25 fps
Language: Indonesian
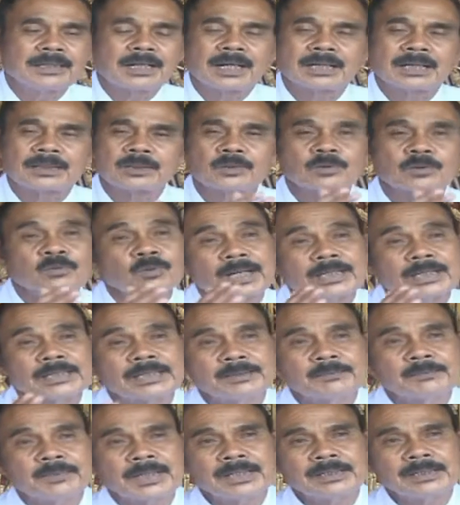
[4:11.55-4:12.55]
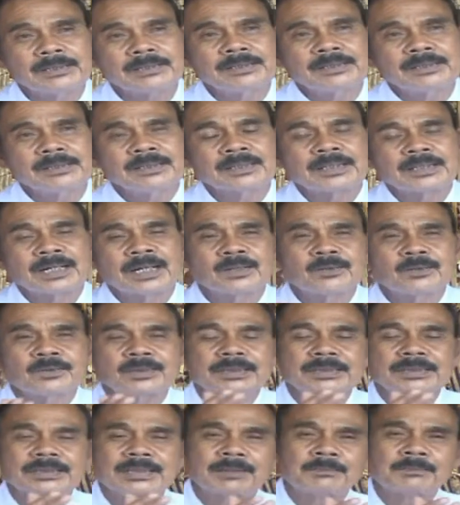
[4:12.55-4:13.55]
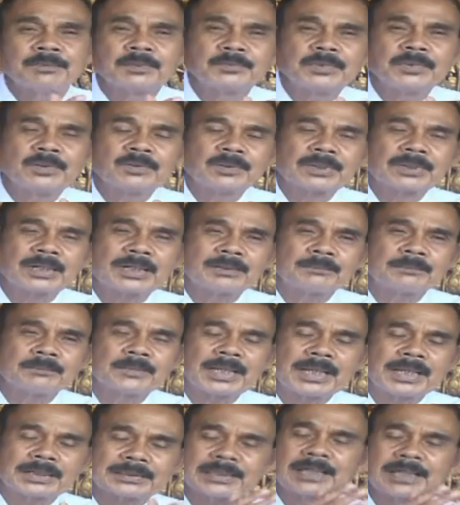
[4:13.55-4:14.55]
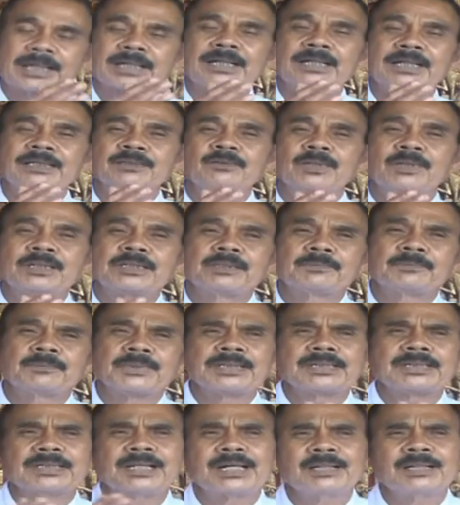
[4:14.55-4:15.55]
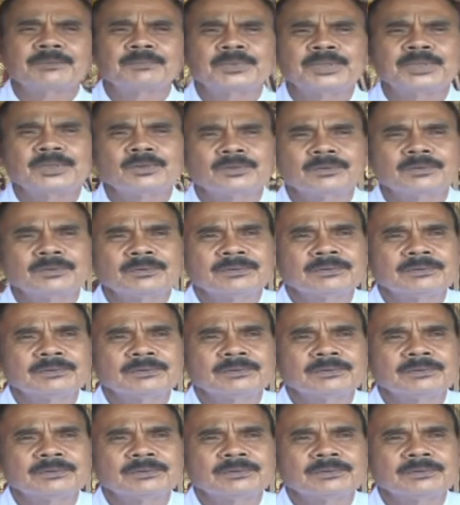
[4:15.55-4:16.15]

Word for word: atau kewajiban kalau kita memerlukan melaksanakan kewajiban kita kan perlu